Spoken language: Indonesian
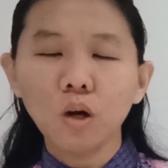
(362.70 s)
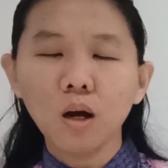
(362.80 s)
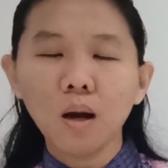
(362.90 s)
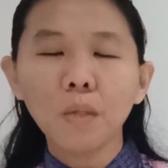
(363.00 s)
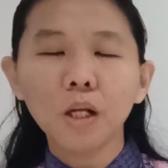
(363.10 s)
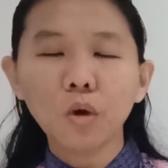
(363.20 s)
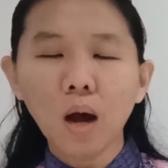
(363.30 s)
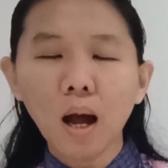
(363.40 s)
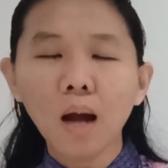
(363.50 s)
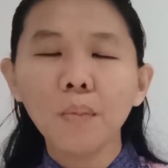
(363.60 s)
juga
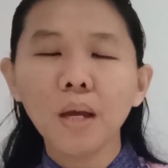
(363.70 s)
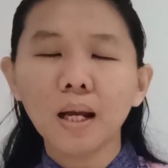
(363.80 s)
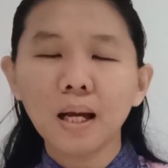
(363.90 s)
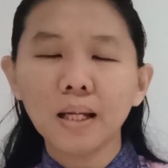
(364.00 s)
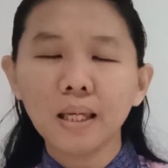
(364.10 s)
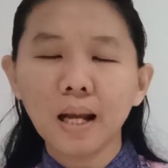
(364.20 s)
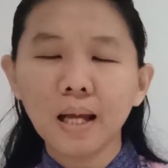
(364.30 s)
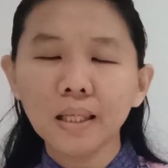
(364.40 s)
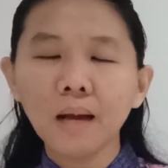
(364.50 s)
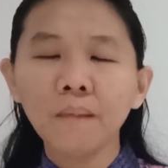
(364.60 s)
berdoa, biarlah
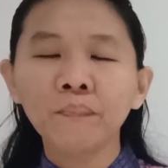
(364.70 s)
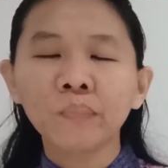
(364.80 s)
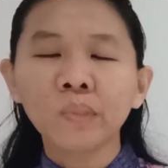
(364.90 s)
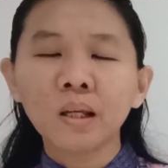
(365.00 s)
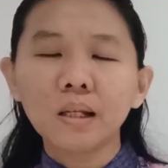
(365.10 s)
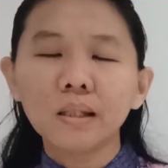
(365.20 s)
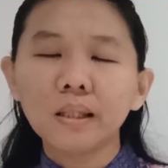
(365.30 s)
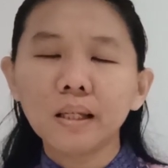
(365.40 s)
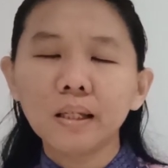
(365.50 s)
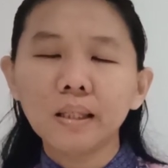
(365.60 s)
kiranya
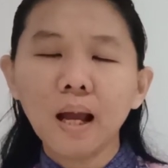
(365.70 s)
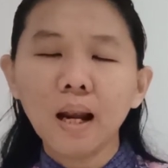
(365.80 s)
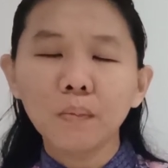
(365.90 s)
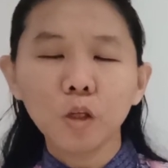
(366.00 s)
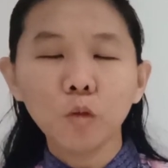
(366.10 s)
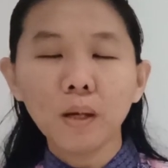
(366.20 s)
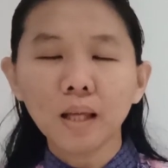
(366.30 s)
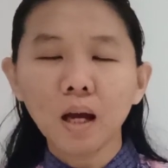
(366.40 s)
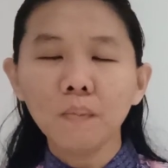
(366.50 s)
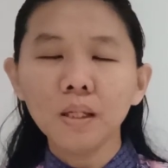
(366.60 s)
eh, di dalam
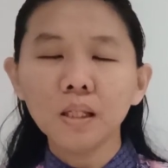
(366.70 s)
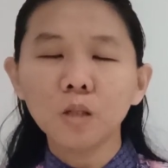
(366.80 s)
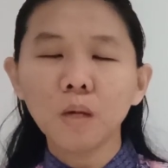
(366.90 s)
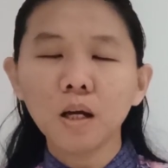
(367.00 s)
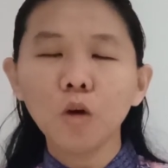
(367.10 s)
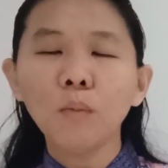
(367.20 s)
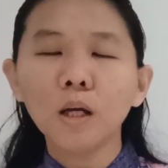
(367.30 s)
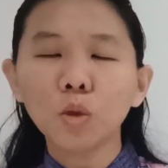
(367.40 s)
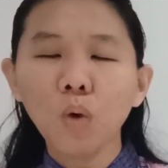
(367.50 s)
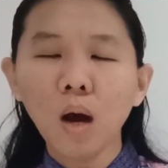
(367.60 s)
kehidupan kami sebagai
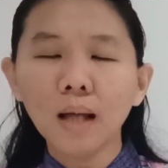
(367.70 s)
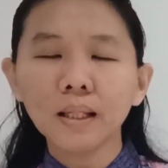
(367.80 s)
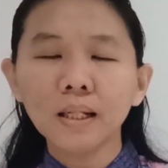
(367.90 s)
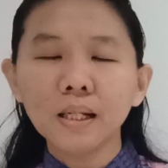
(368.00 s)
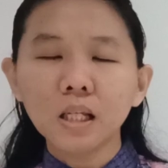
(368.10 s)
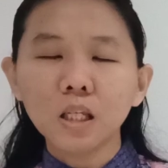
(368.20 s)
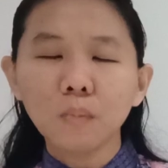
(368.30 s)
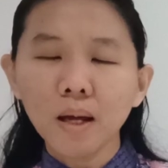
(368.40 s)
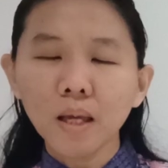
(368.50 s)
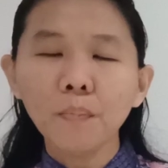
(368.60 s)
umat Tuhan,
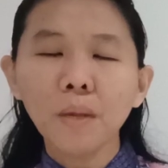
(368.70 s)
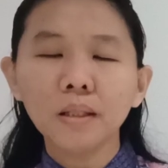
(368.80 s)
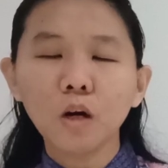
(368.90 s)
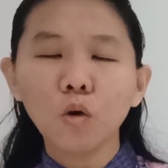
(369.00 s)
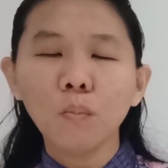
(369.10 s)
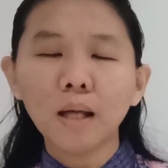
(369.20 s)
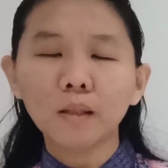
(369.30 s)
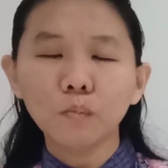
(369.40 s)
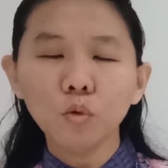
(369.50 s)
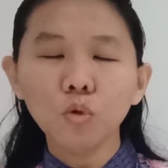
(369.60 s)
semakin banyak
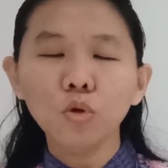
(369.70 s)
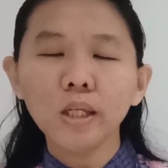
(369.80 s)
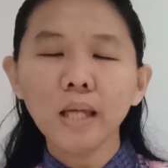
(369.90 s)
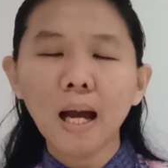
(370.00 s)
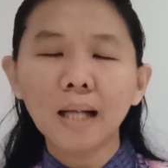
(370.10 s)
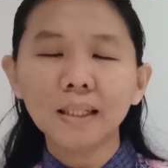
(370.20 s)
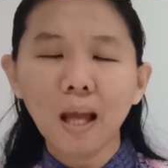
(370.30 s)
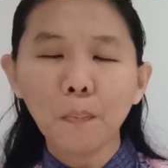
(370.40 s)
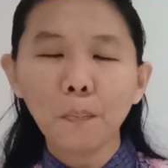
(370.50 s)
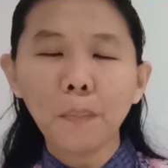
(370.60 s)
umatmu yang
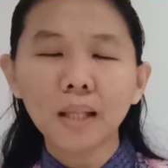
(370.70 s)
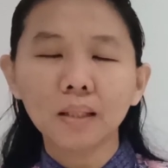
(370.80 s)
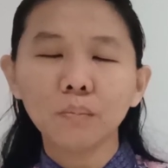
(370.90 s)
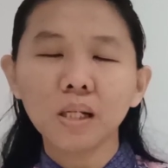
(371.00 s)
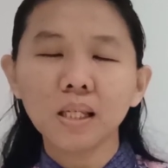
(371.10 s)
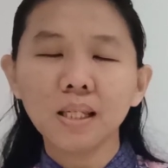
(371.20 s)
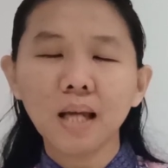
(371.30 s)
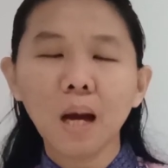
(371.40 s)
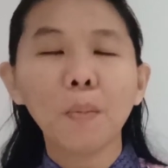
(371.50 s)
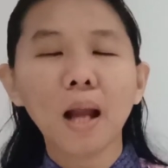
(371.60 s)
dapat
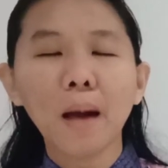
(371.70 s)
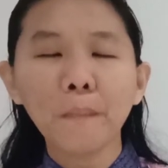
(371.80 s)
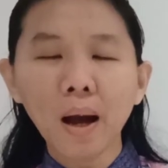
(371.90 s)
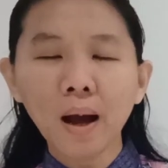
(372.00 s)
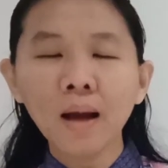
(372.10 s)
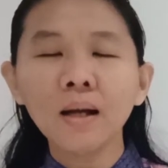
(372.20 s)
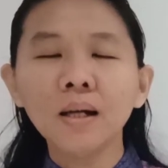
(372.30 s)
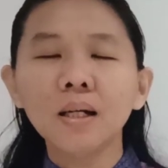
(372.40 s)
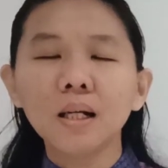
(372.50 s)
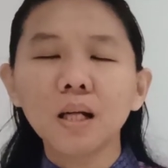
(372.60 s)
bersikap ramah
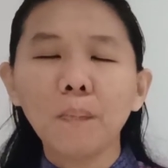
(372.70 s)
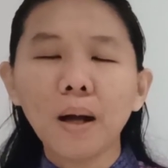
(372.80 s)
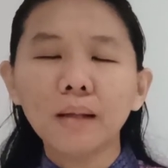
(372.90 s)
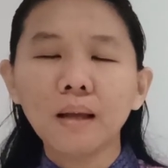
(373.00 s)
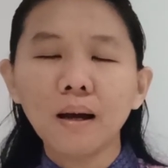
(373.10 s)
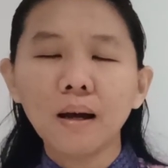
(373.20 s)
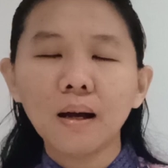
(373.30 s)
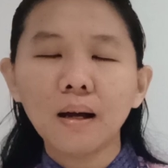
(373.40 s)
kepada